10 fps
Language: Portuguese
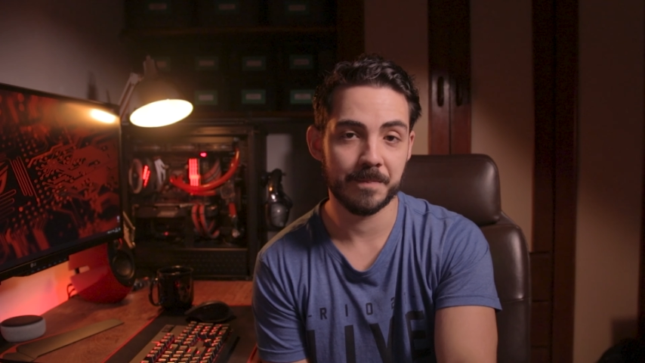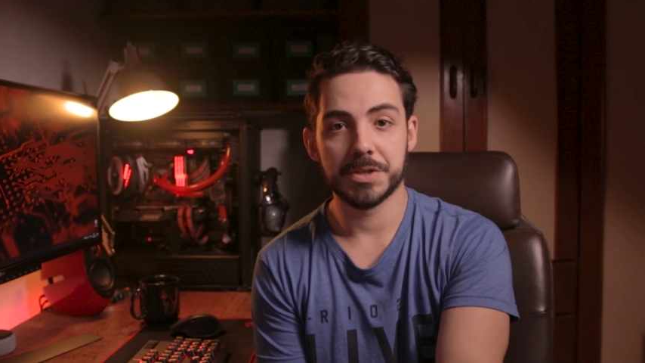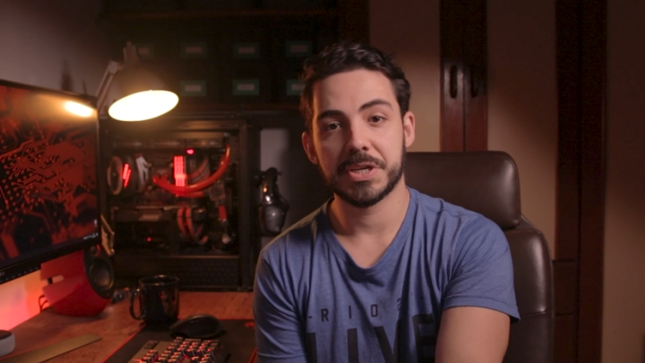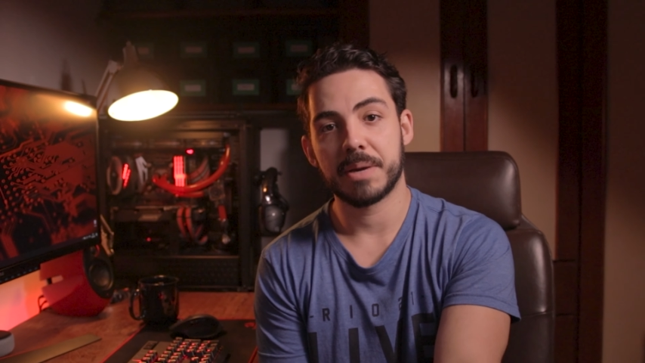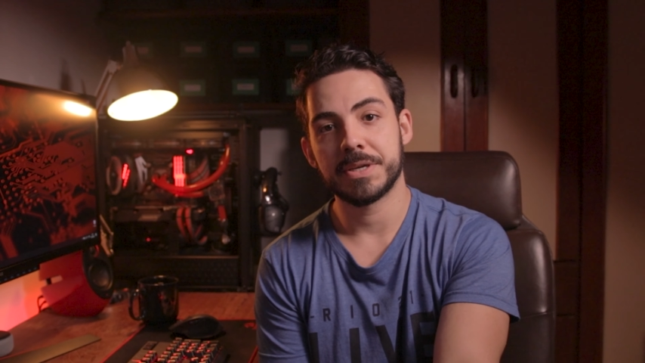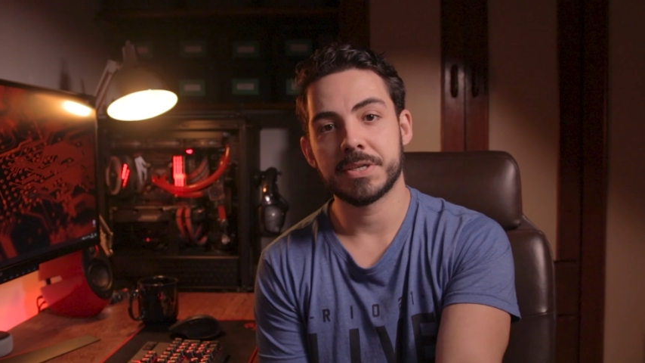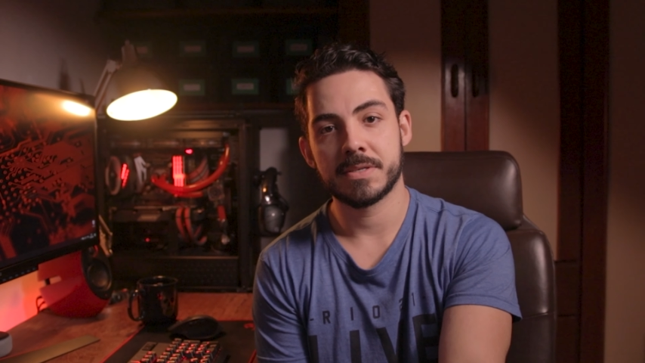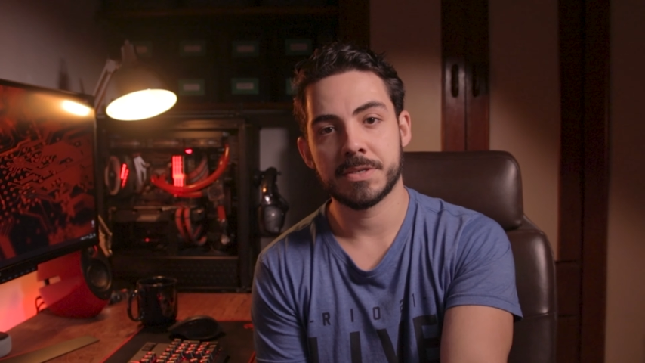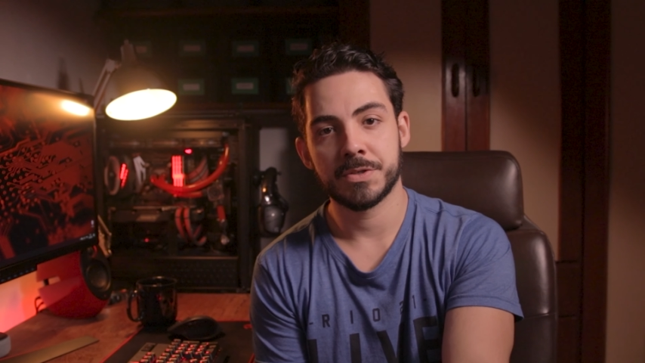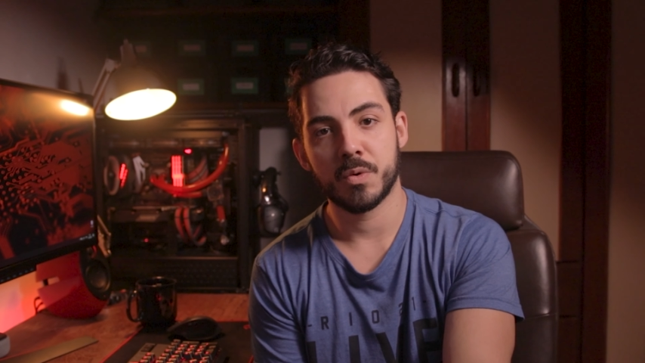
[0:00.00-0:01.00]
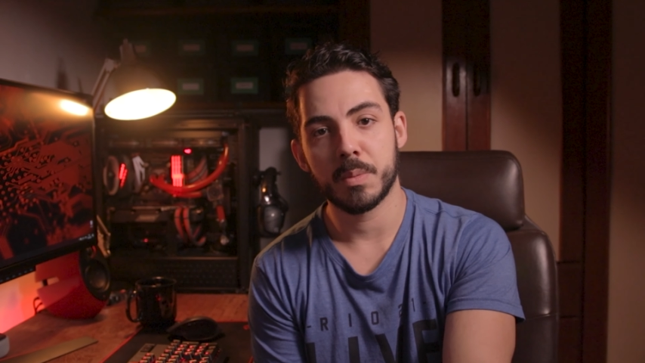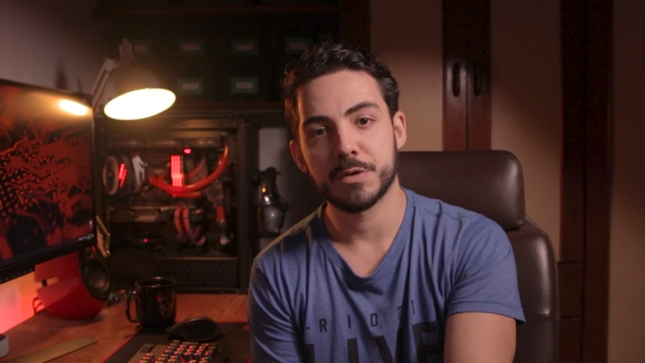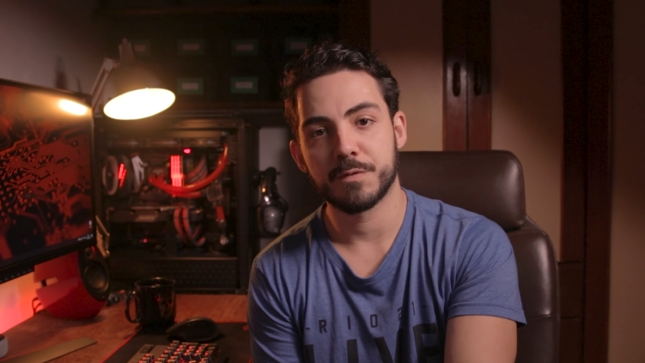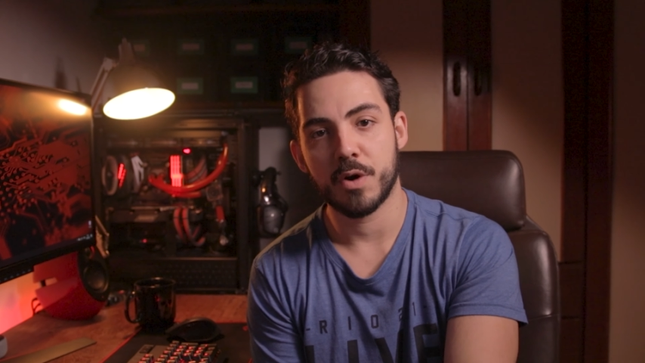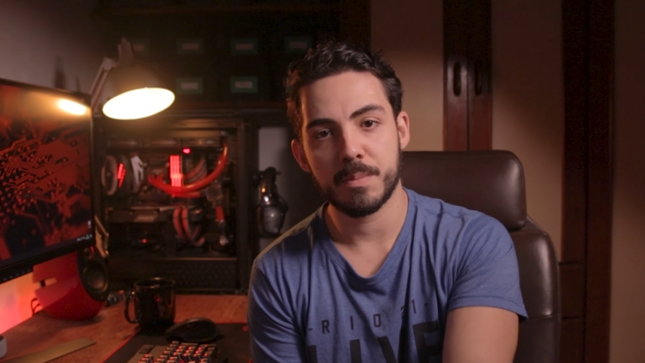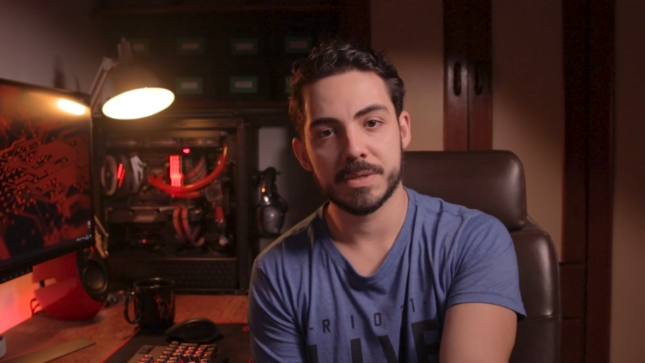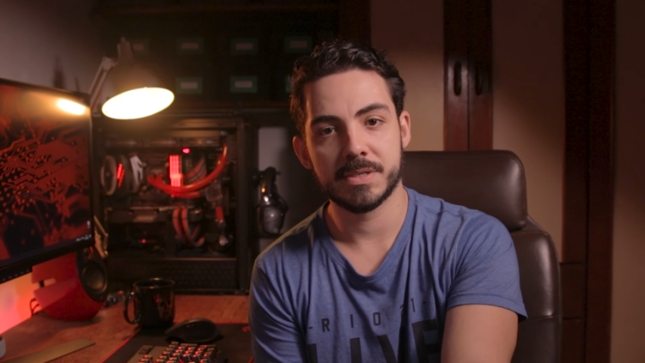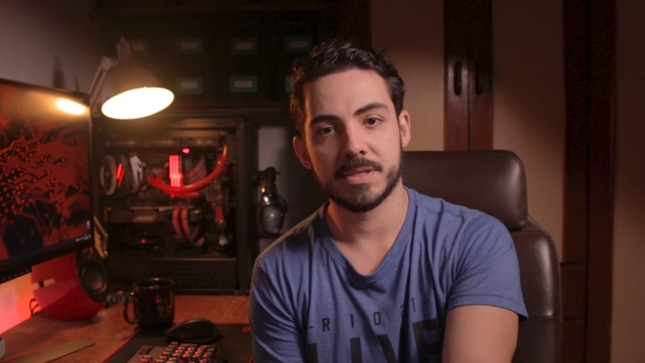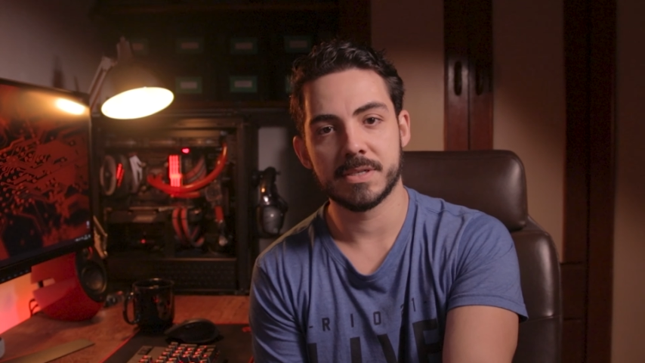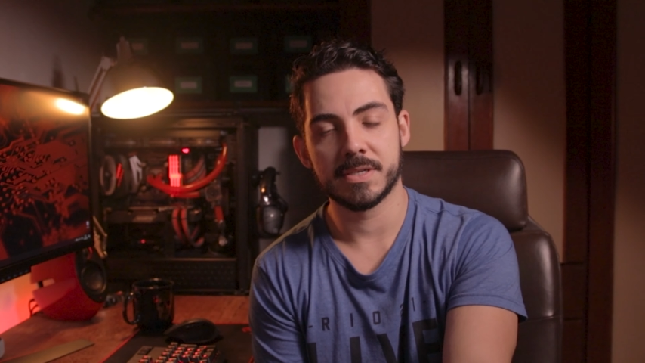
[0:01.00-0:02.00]
Antigamente existiam algumas formas
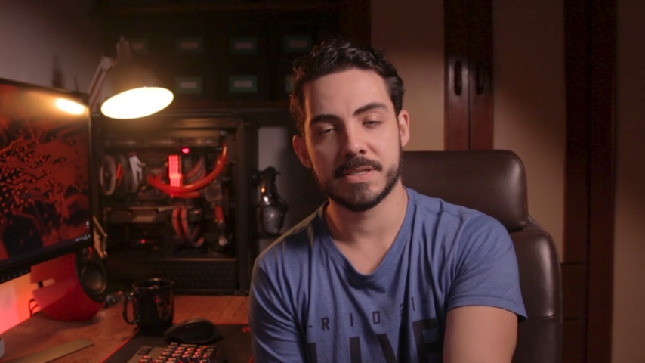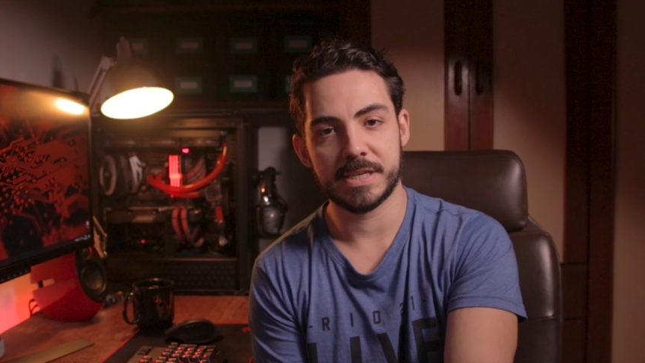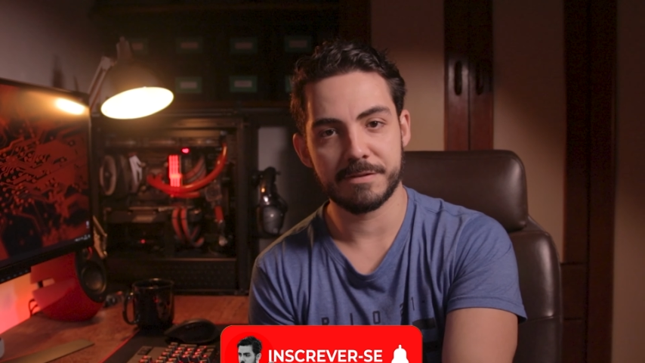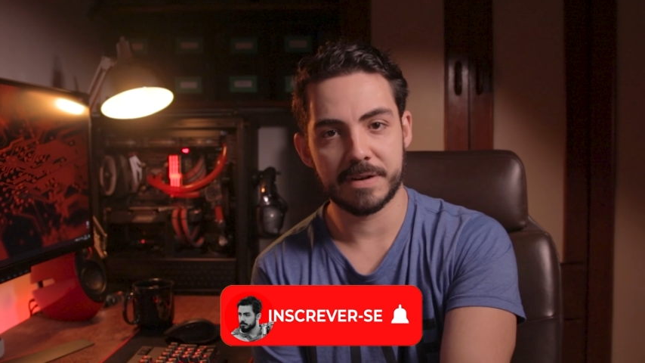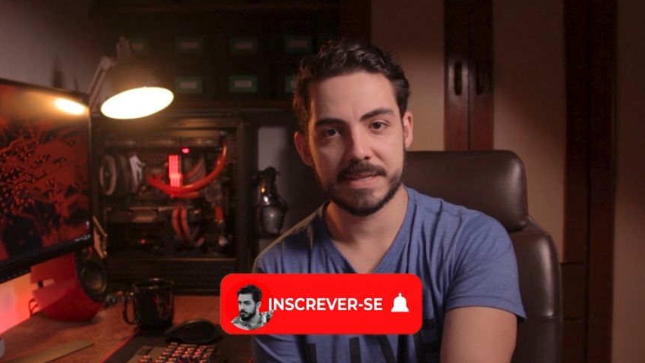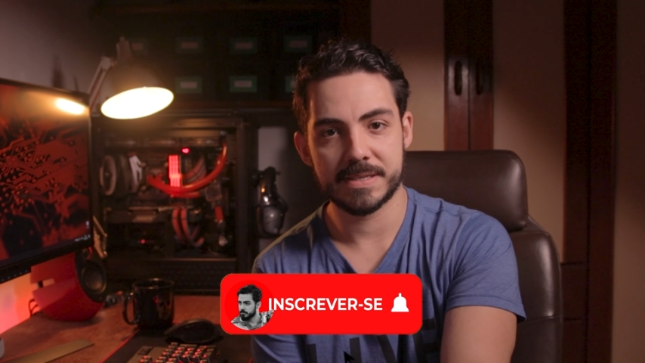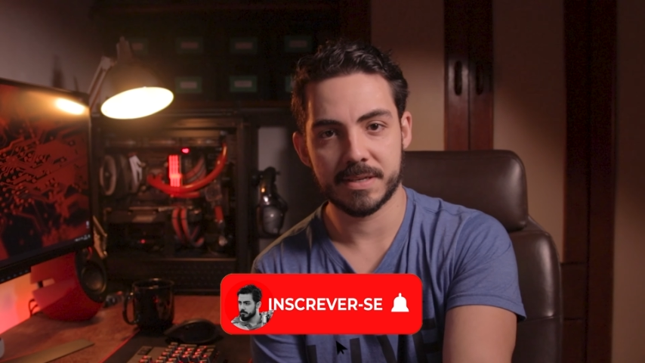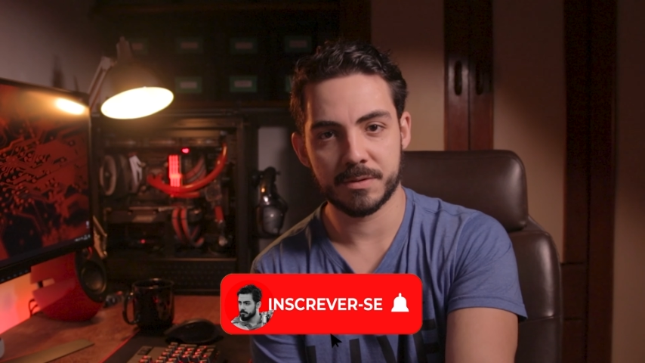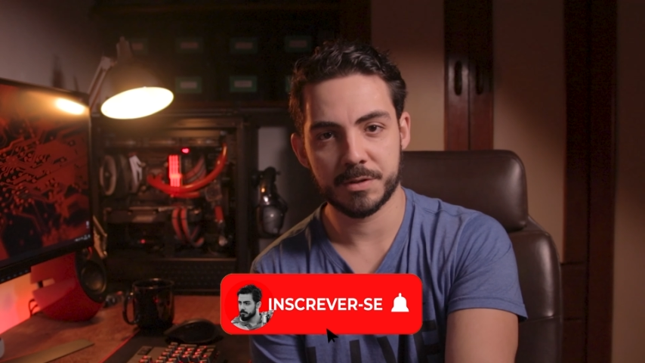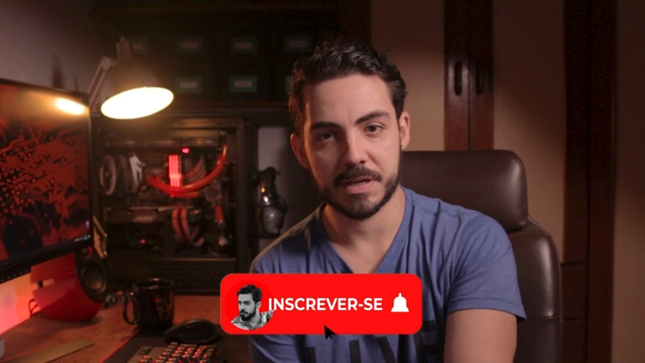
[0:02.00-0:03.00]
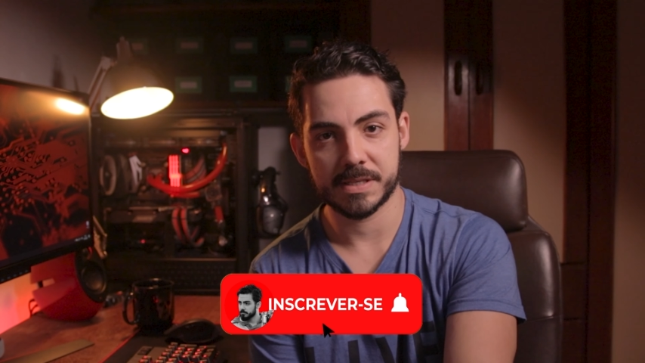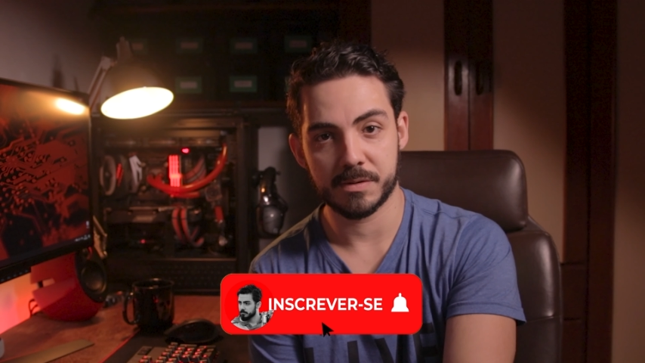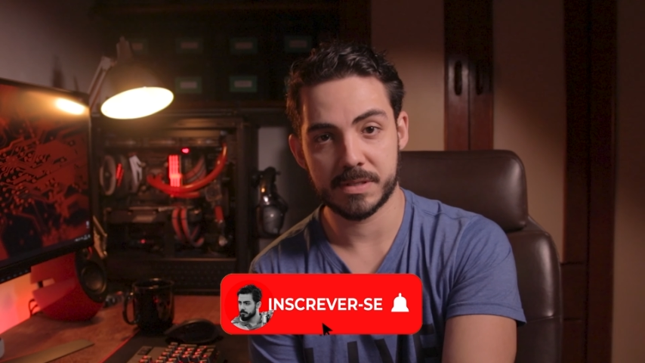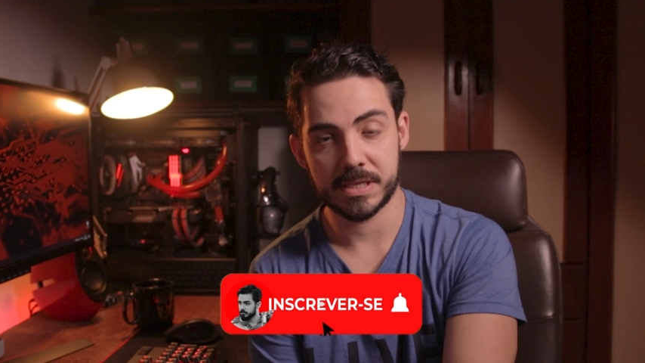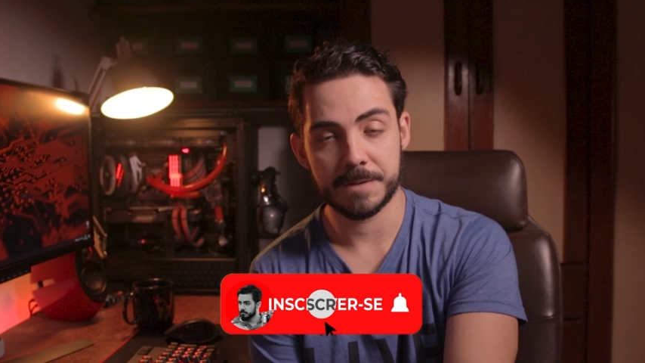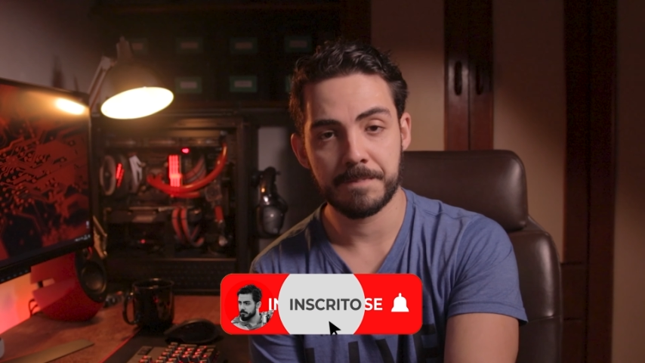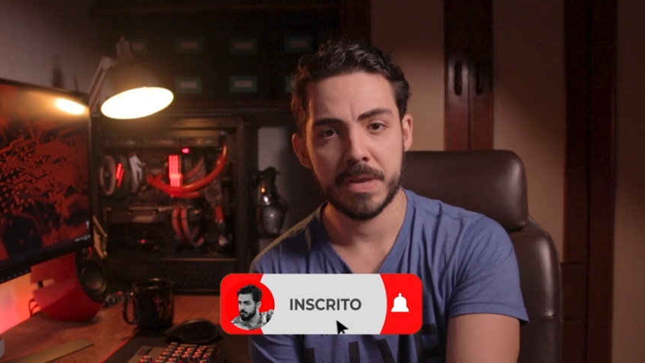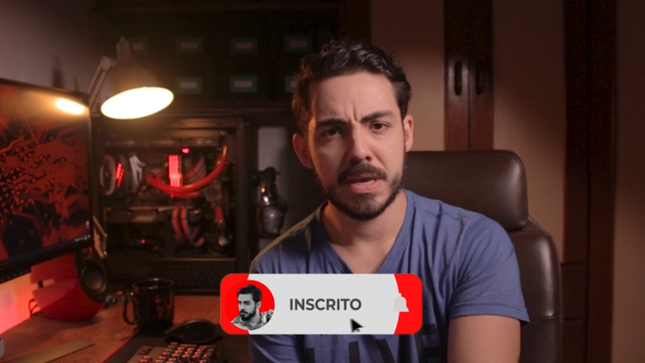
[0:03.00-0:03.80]
de se livrar dessa notificaçãozinha,